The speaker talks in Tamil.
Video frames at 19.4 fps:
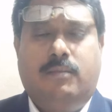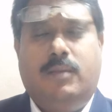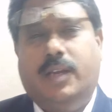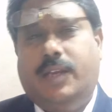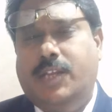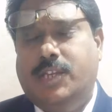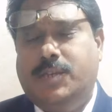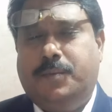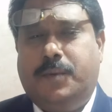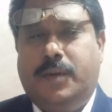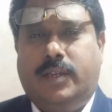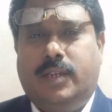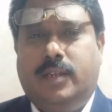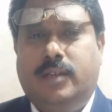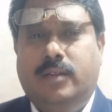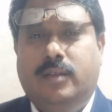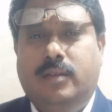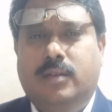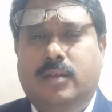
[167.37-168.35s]
மார்க்கேஜ்
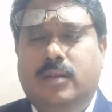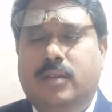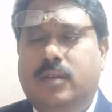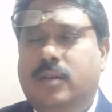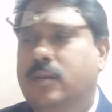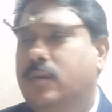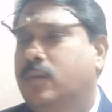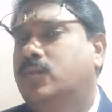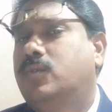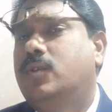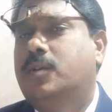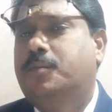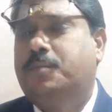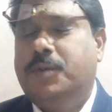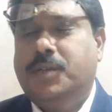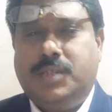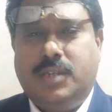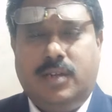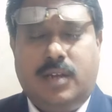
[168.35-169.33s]
பண்ணிட்டேன் இன்னொரு
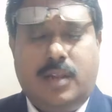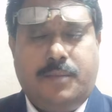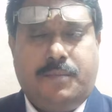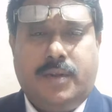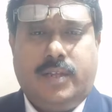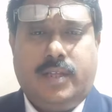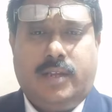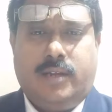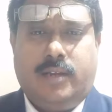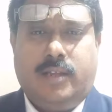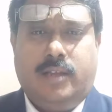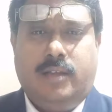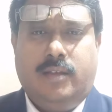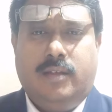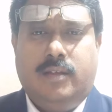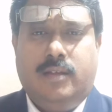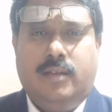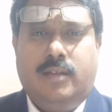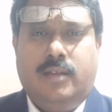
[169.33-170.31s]
பர்சன் என்ன பண்ணுறாருன்னா
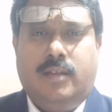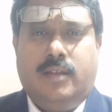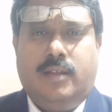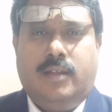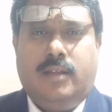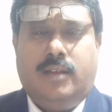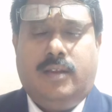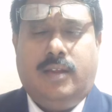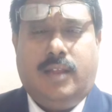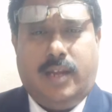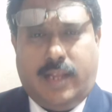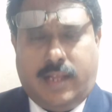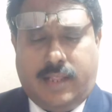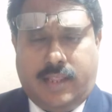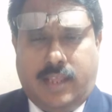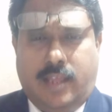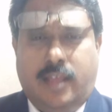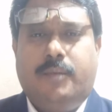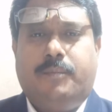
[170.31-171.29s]
நான்
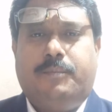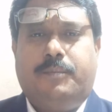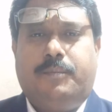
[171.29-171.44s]
அதே